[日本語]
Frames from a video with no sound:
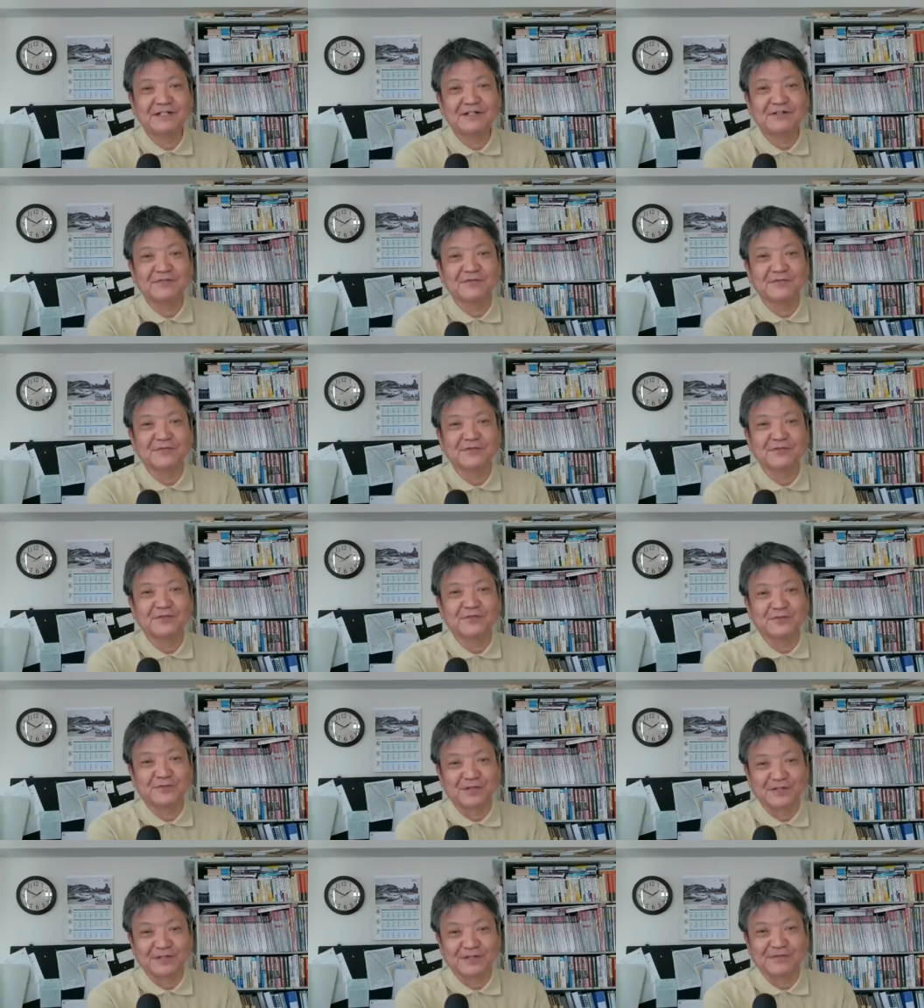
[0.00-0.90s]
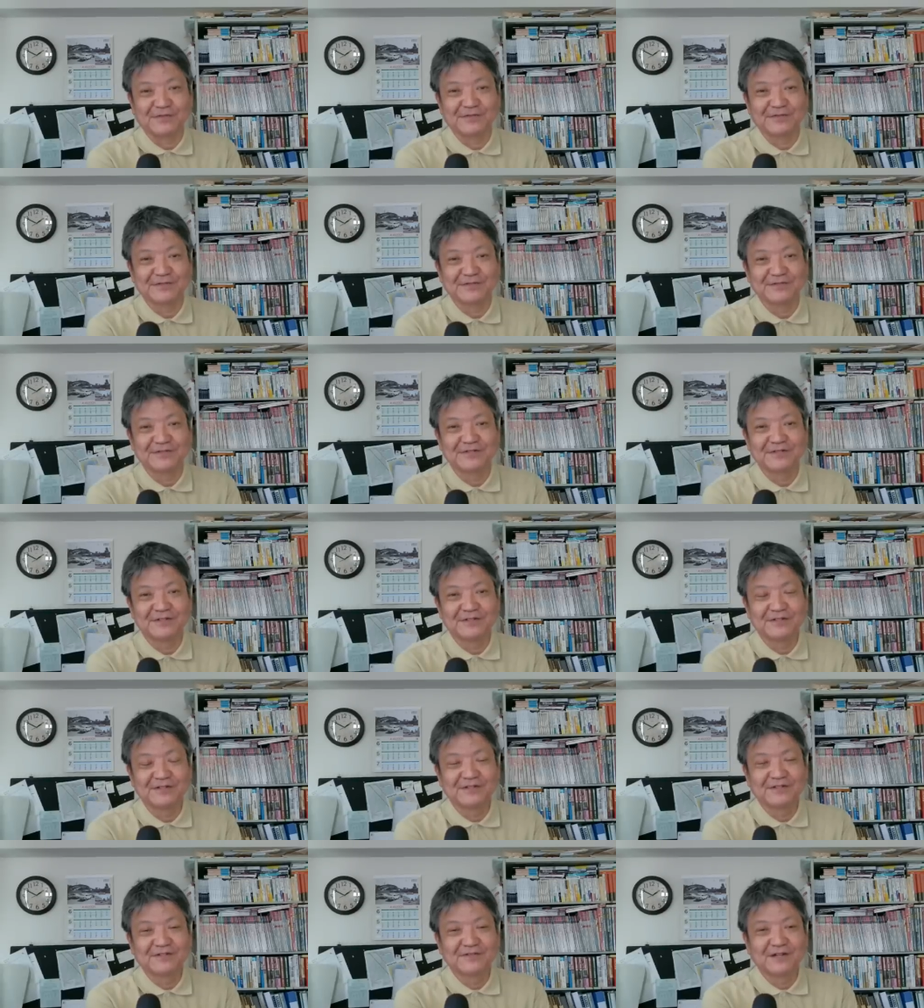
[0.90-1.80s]
リカよりも強いと言われてます
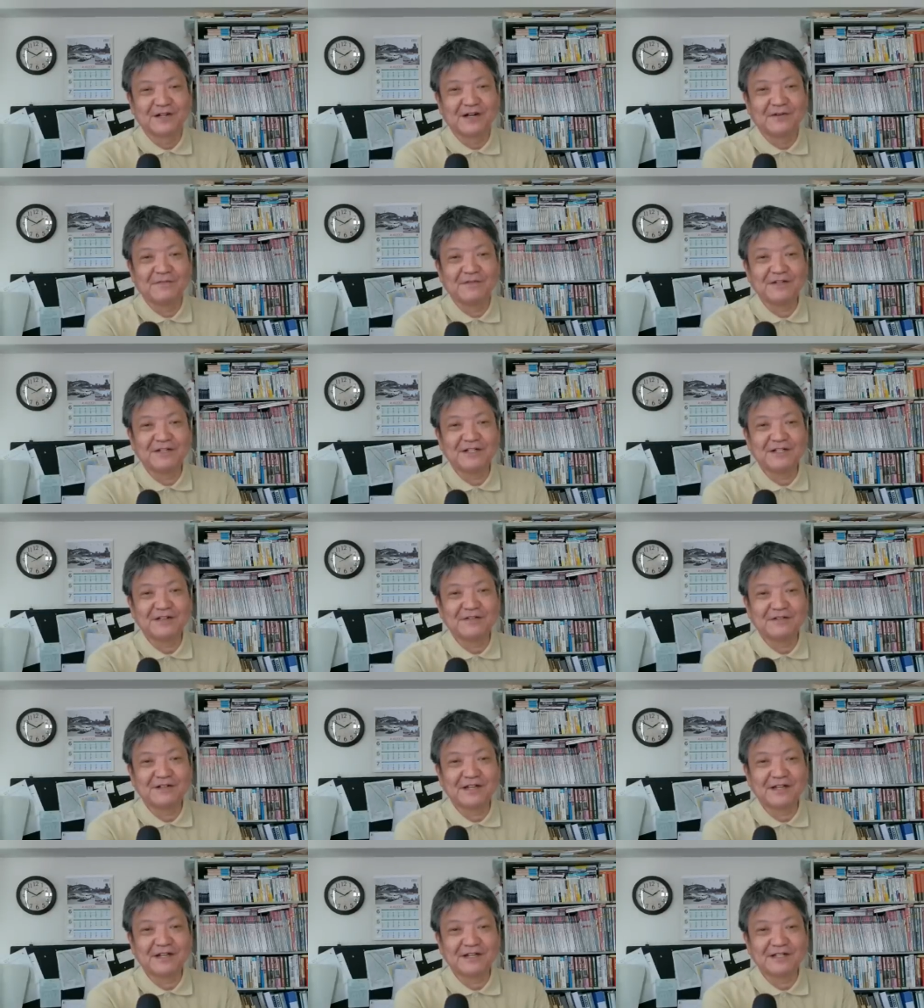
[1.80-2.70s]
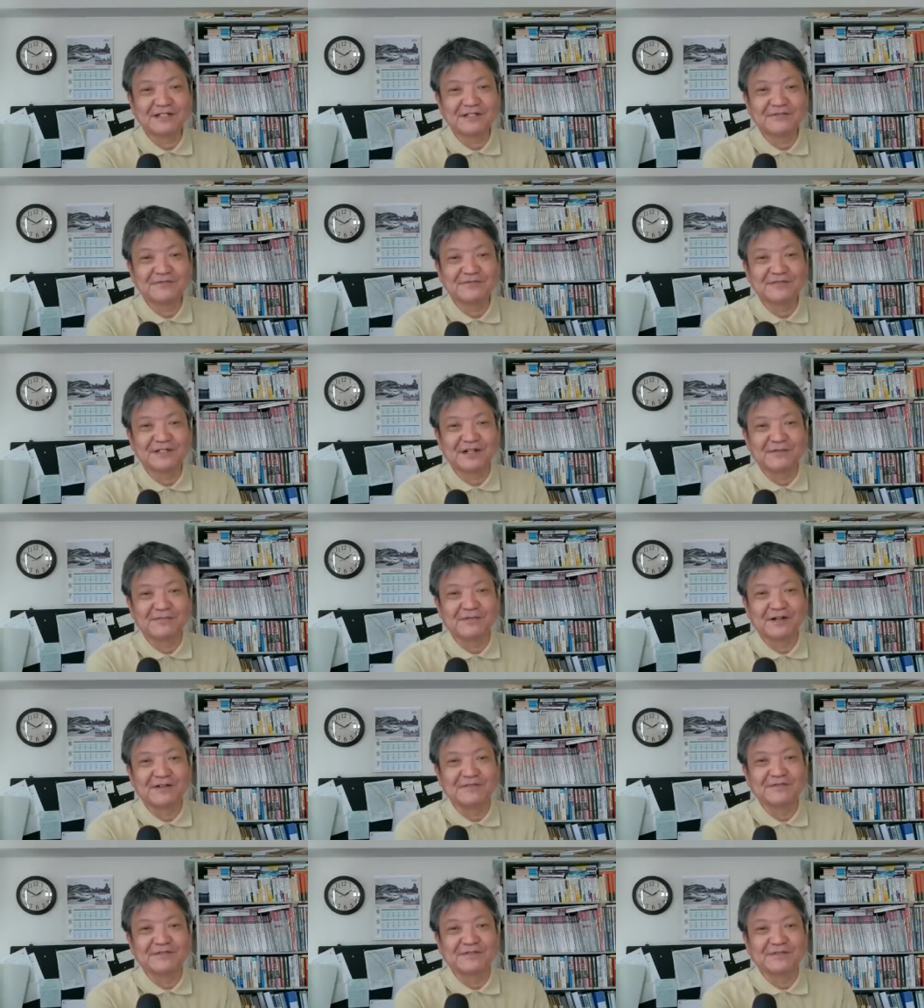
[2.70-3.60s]
アメリカは喧嘩してる国がいっ
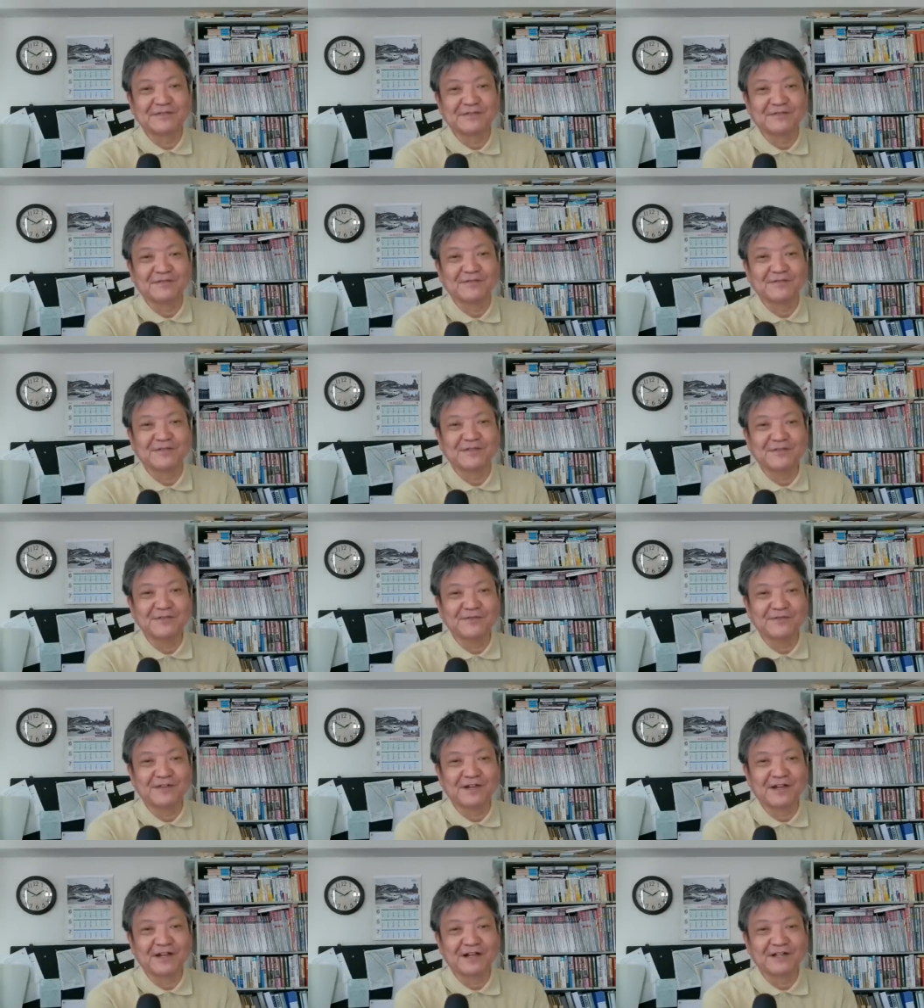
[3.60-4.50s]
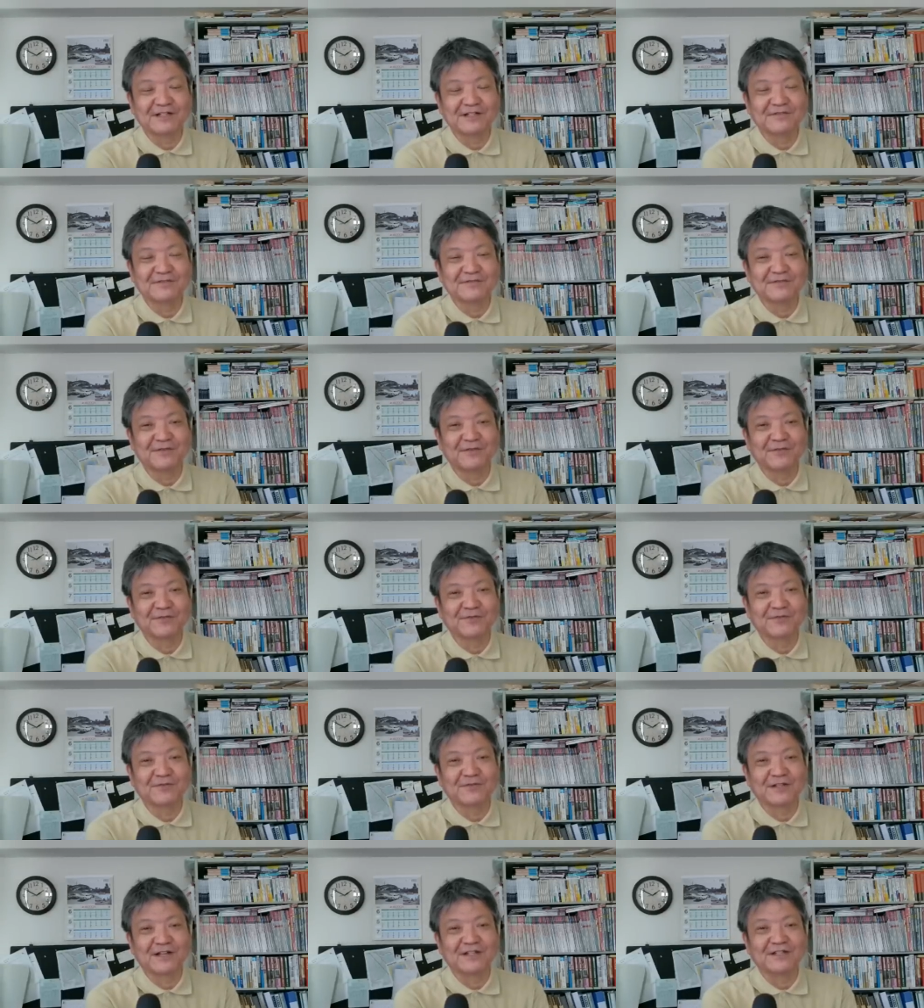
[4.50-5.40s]
ぱいあるんですけど日本喧嘩してる国ほ
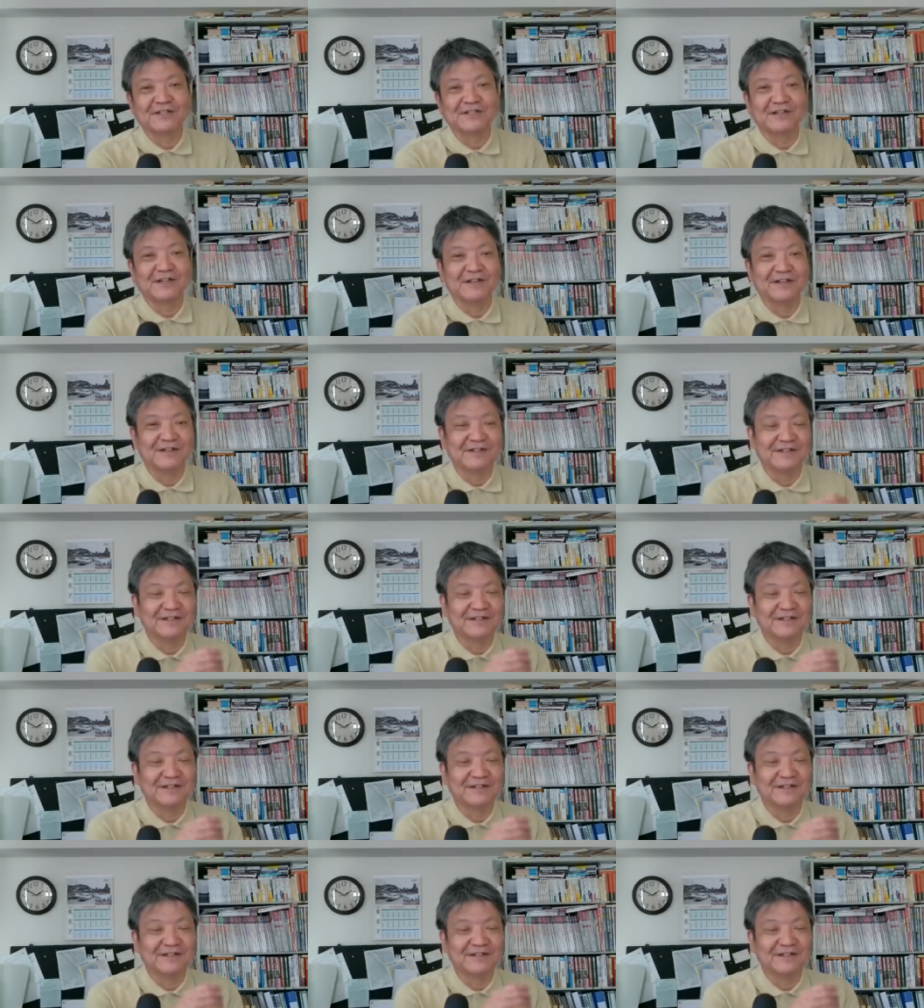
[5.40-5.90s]
とんどないんで